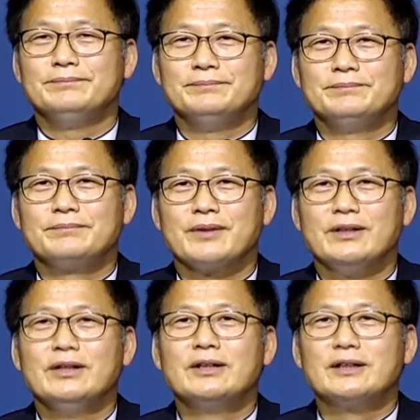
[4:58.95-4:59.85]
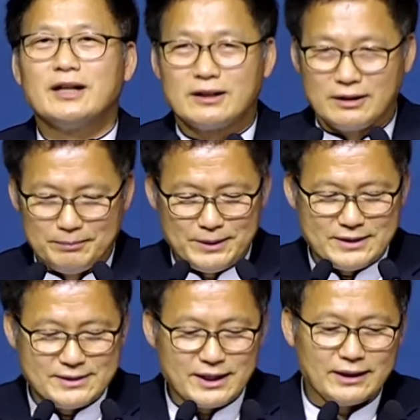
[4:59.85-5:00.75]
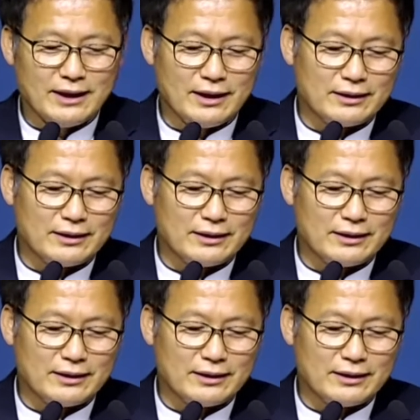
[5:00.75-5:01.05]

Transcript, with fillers: 음, 역대급 인생이다.